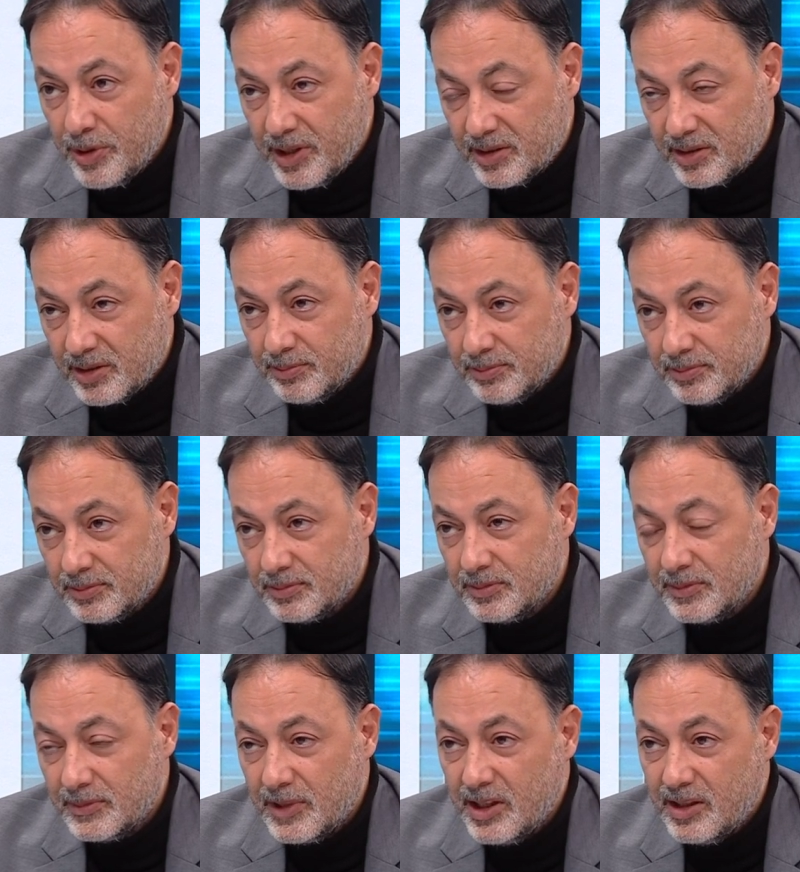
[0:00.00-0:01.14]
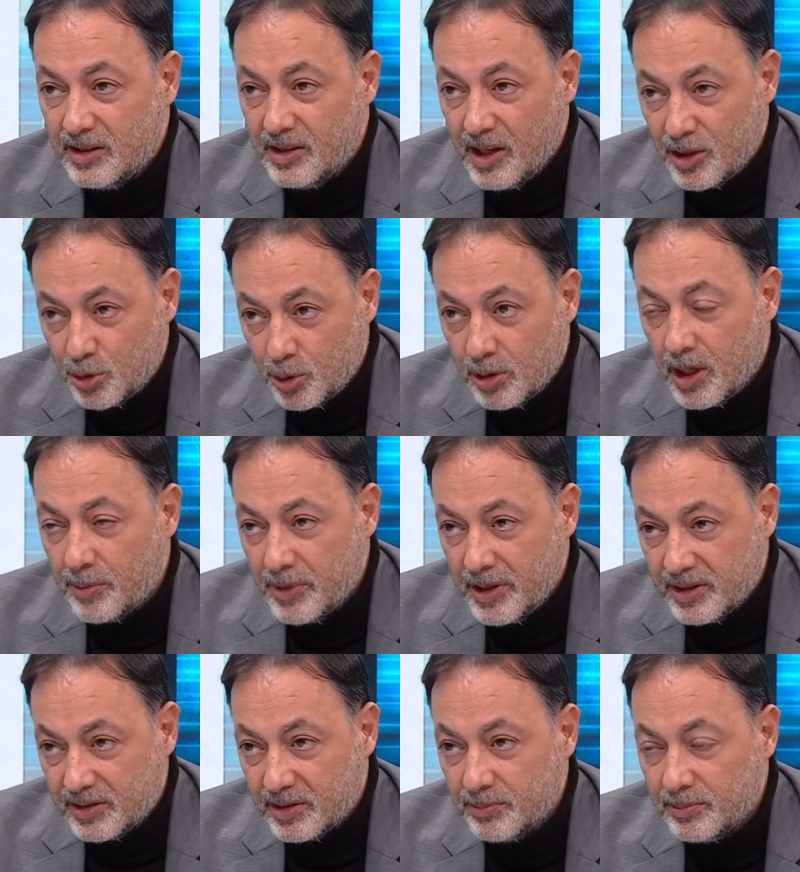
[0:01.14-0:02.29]
bir isim. ihtiyacı olan bir
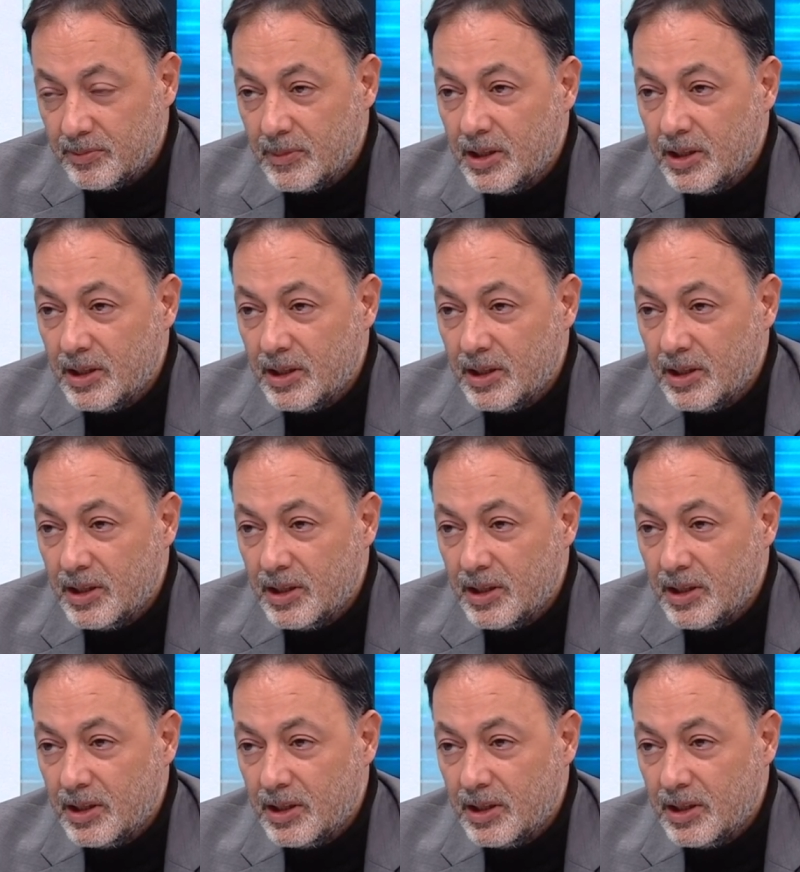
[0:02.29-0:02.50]
isim.